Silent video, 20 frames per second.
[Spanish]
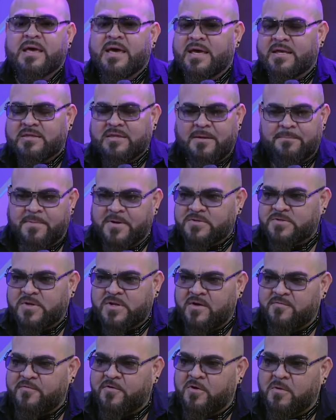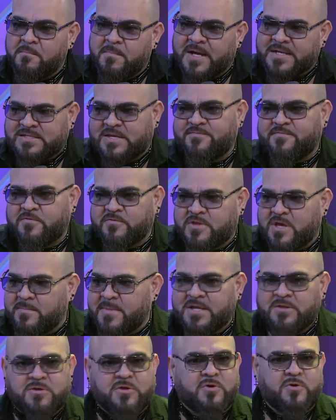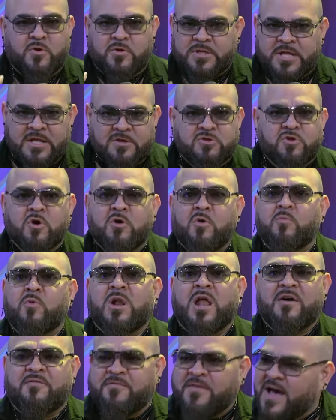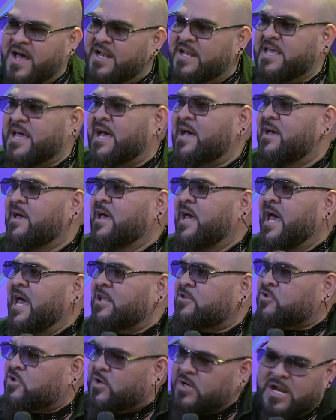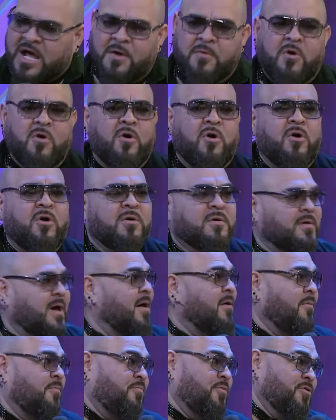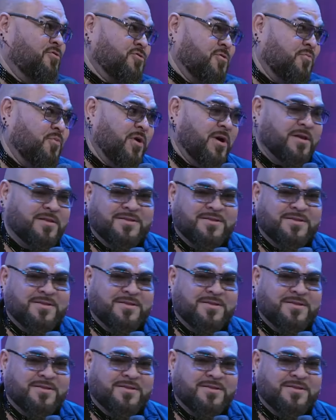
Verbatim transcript: Estas personas fueron base y fundamento, no tanto ah, como pues, La Fania, Héctor oh, por supuesto.